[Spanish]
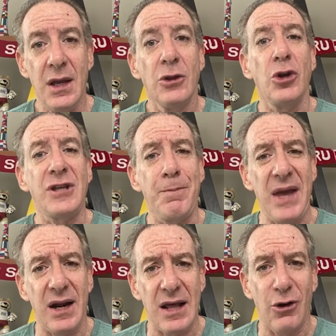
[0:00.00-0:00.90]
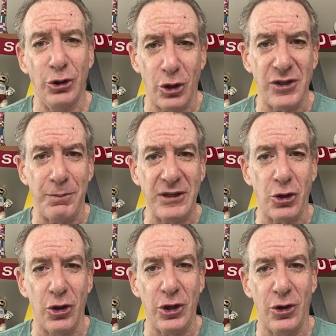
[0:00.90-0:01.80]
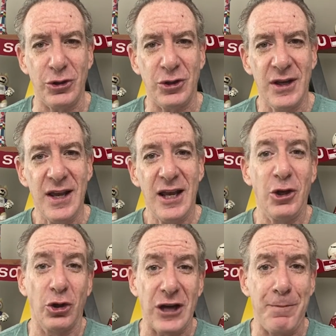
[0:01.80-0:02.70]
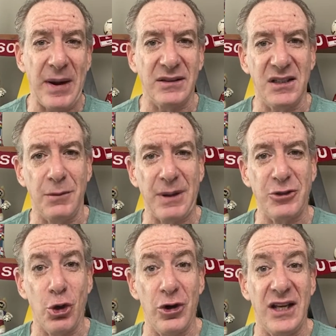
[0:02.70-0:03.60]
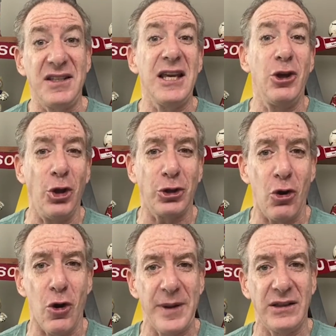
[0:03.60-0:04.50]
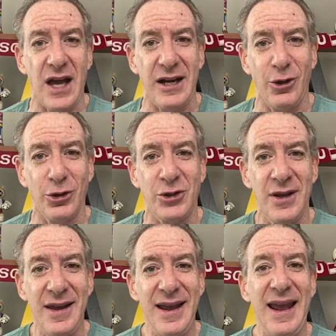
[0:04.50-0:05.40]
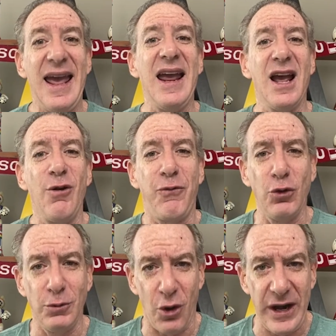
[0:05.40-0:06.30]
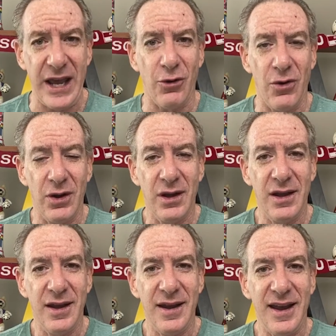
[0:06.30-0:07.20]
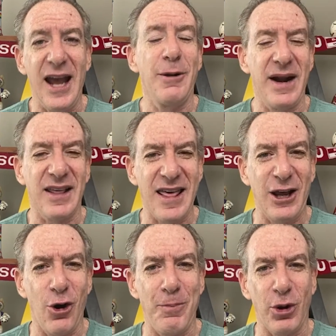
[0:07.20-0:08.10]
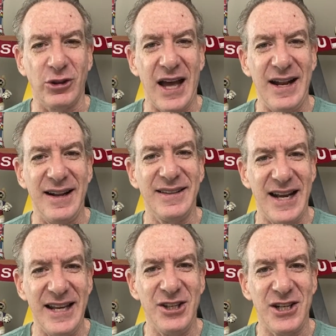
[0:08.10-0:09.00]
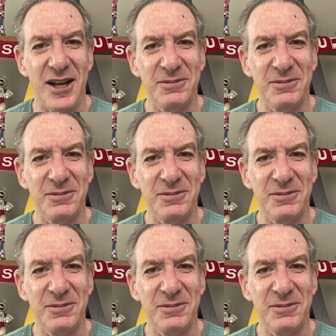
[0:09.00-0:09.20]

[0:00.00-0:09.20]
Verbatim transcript: No se pierdan otros episodios y otras participaciones y otros comentarios en el futbolero, el verdadero portal del hincha.